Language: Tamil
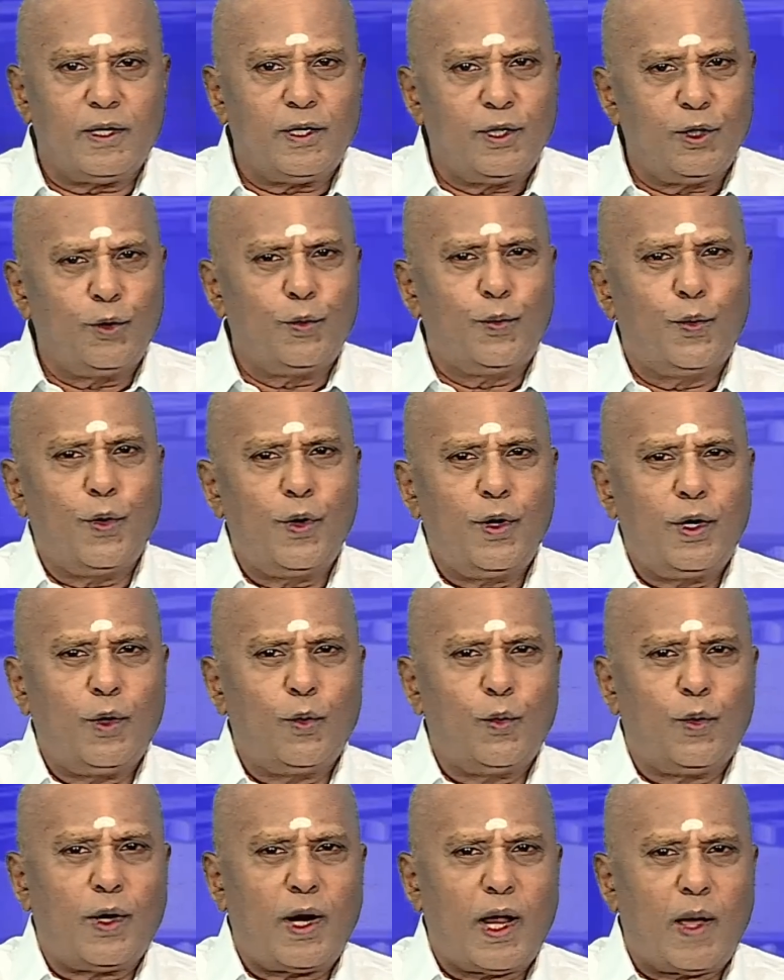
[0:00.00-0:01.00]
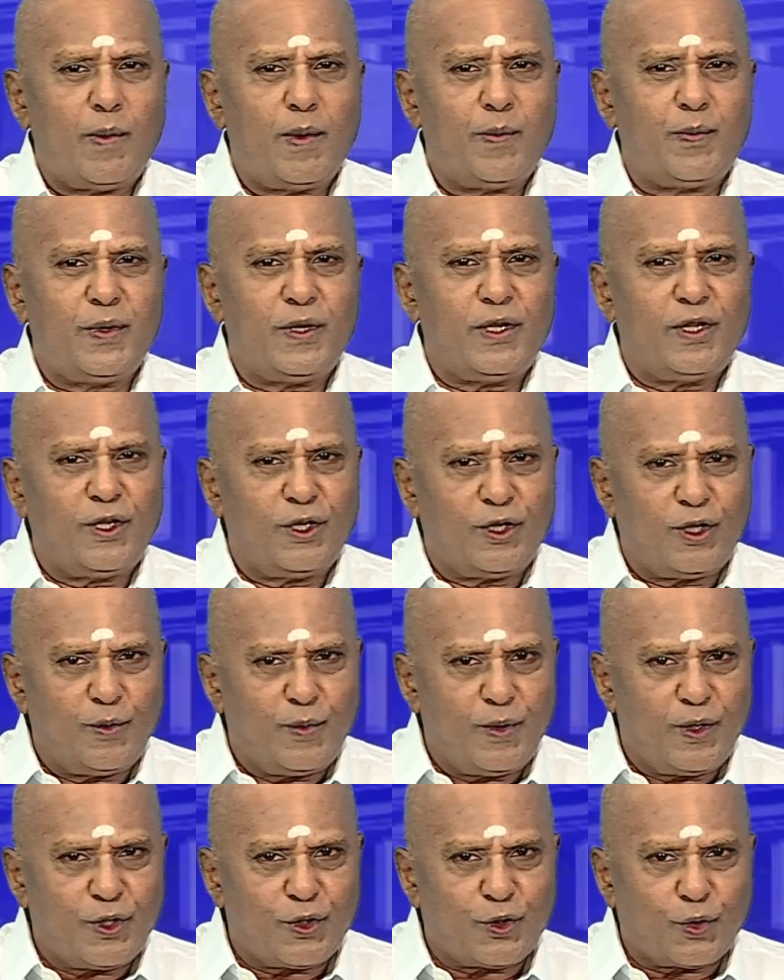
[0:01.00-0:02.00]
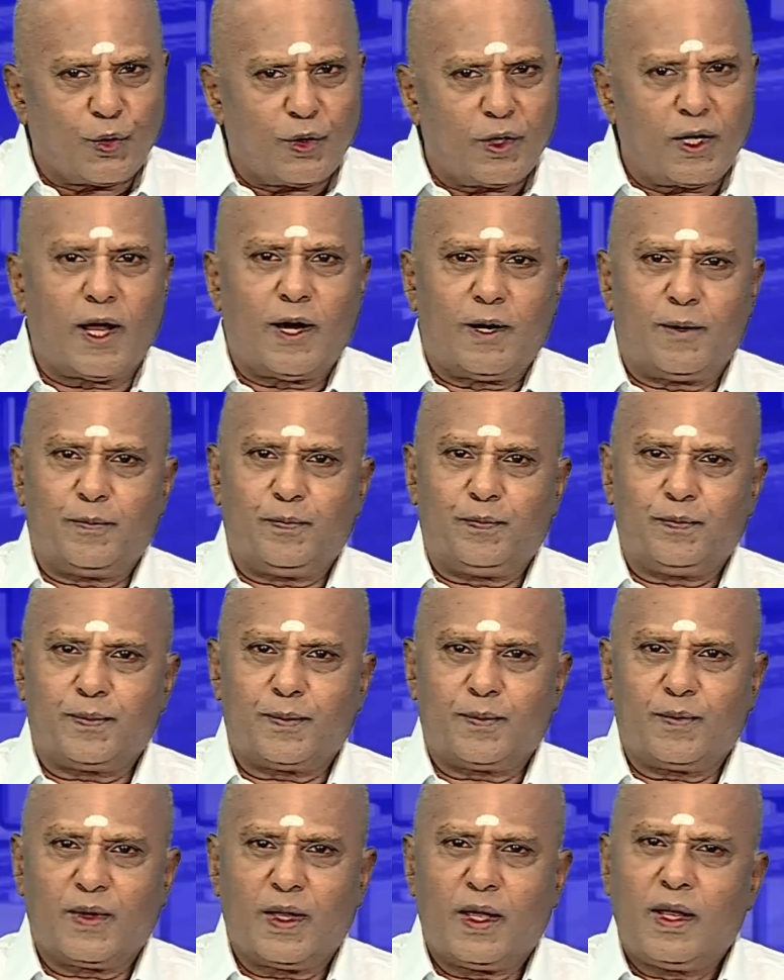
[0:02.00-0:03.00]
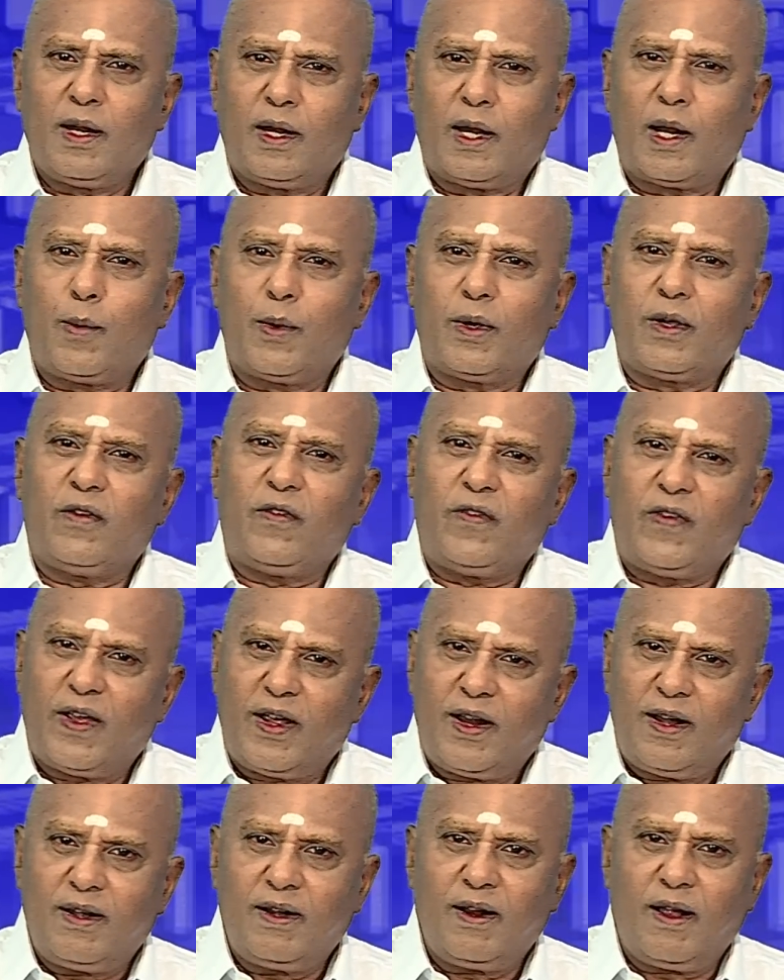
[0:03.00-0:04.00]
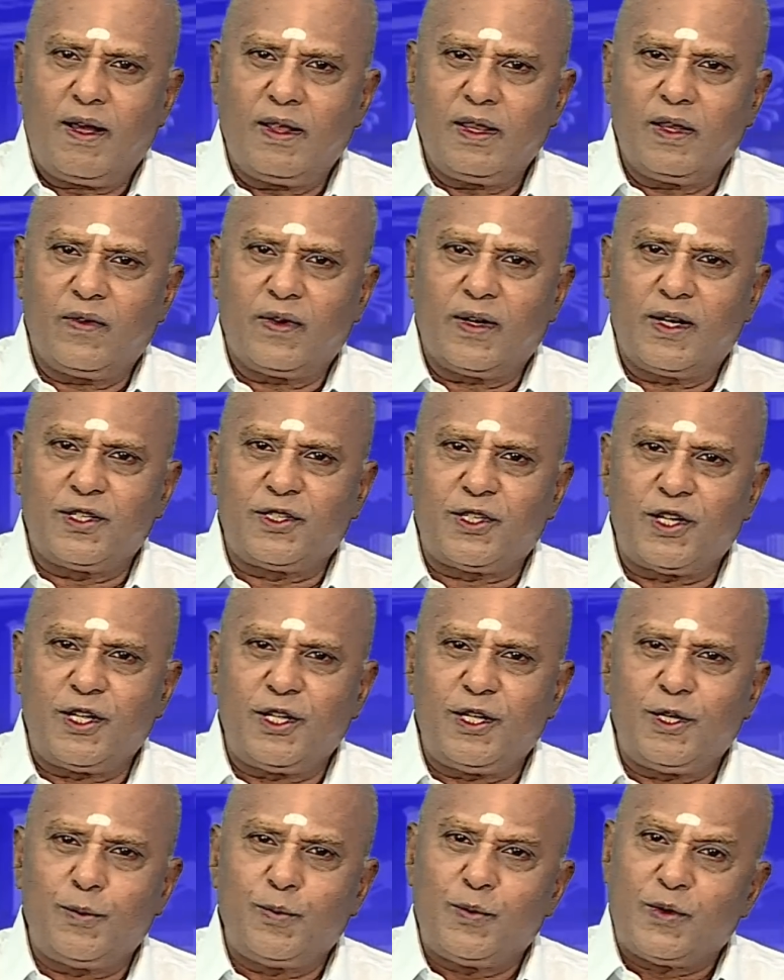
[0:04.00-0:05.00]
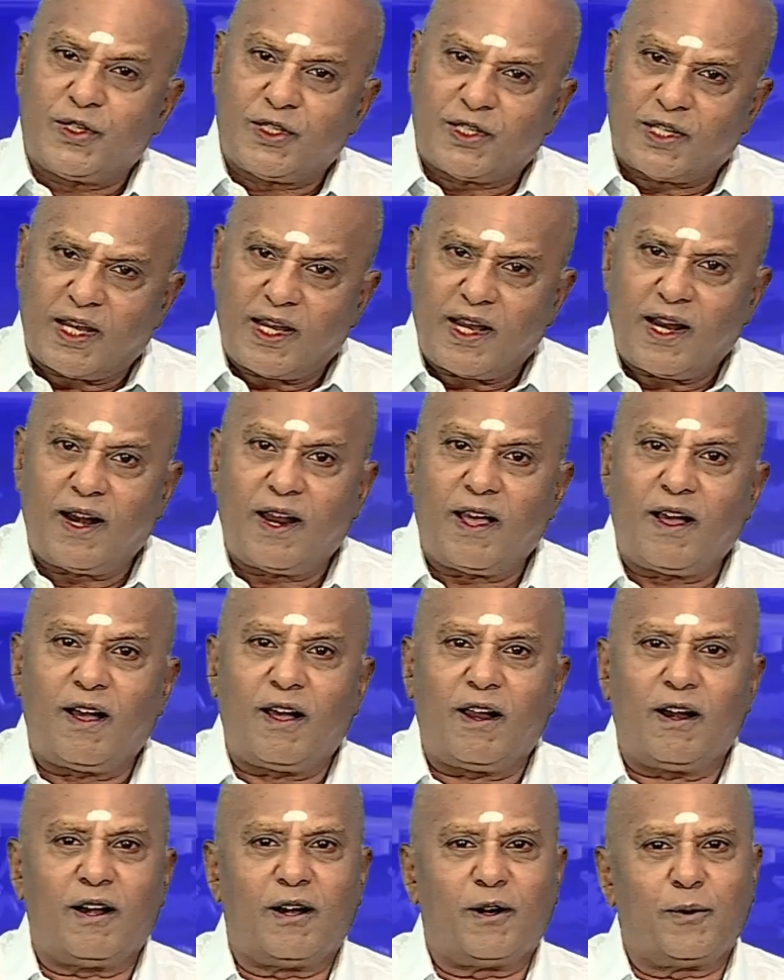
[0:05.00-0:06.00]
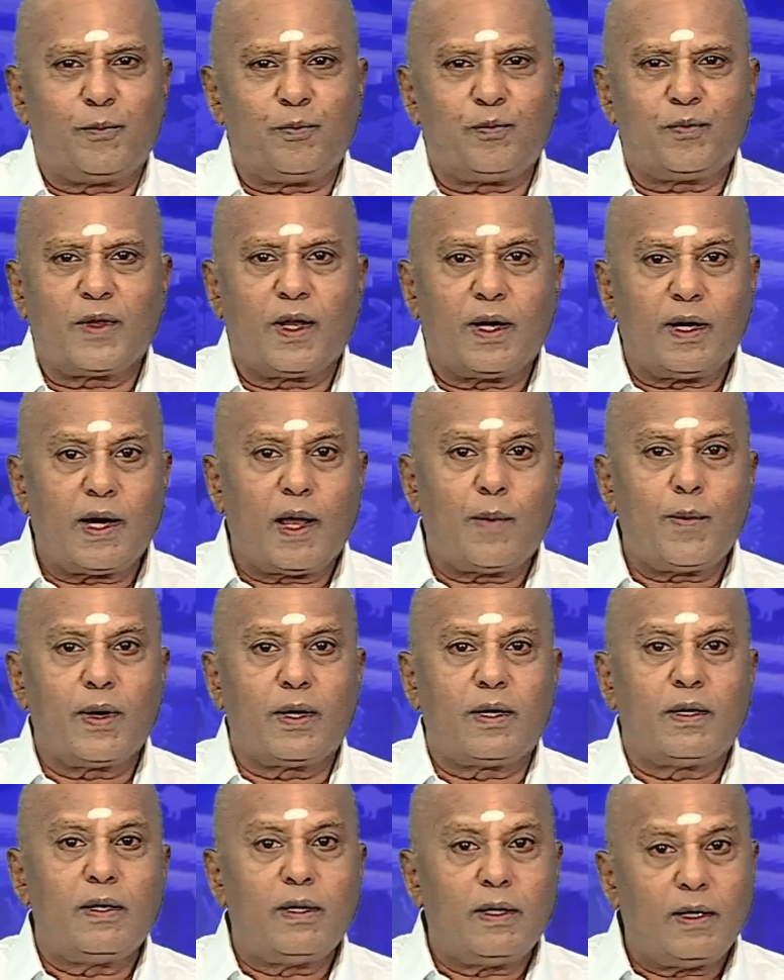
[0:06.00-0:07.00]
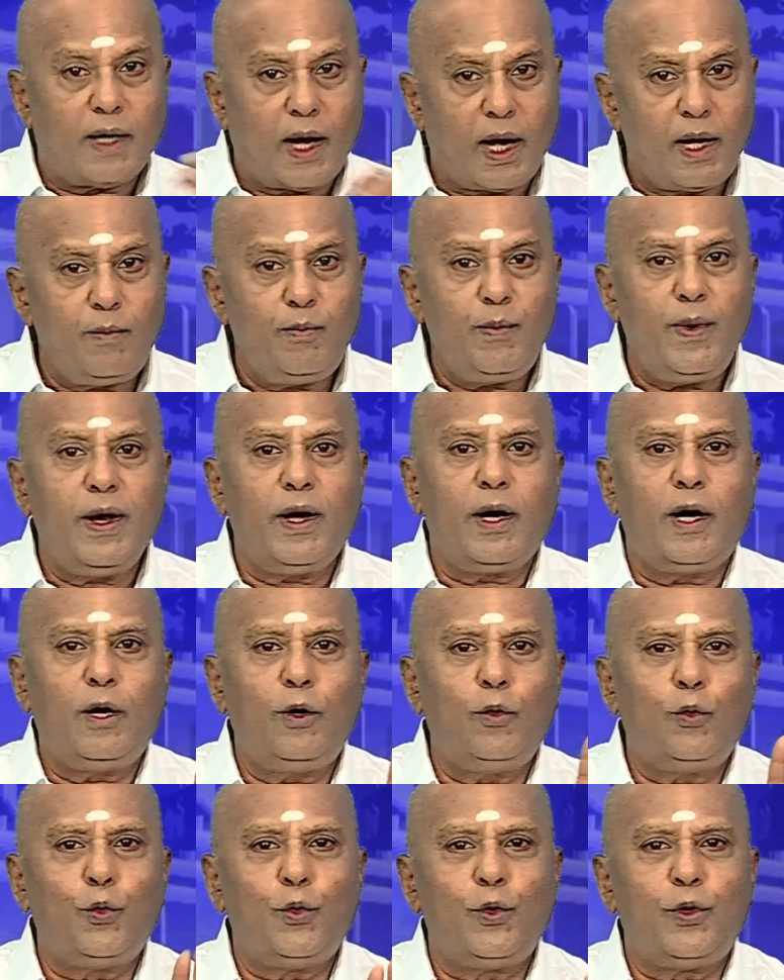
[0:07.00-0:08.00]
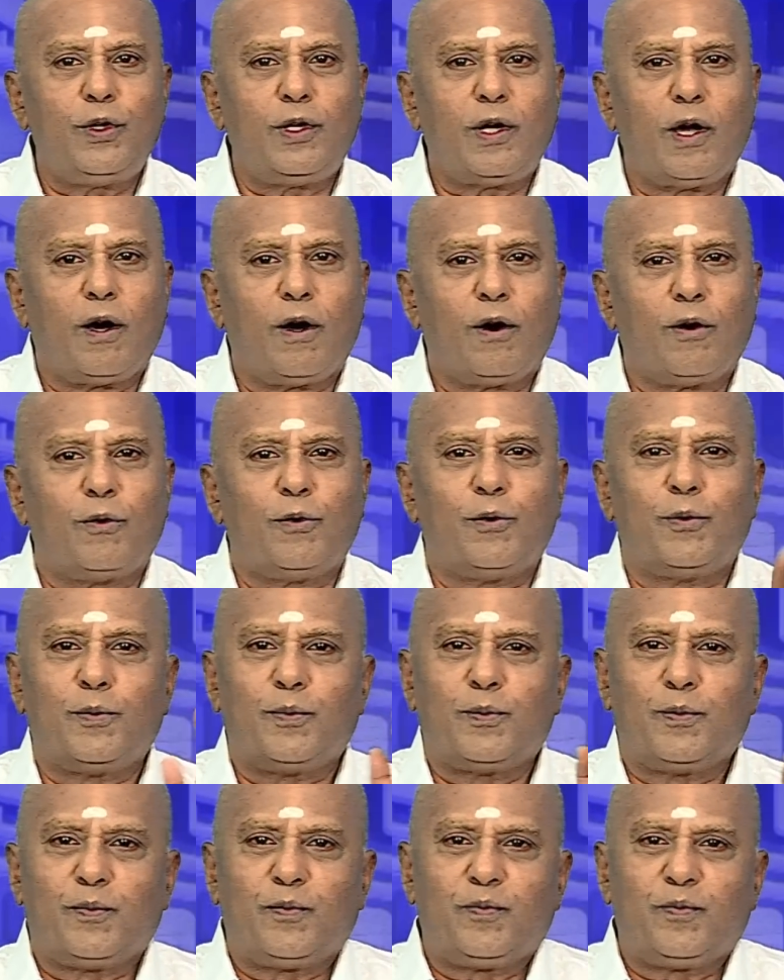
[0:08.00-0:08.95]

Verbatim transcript: இது போன்ற ஒரு அமைப்பு இருக்கும் என்று சொன்னால் நமக்கு வேண்டாதவர்கள் செய்யும் செயலால் நமக்கு நன்மைகள் உண்டாகும்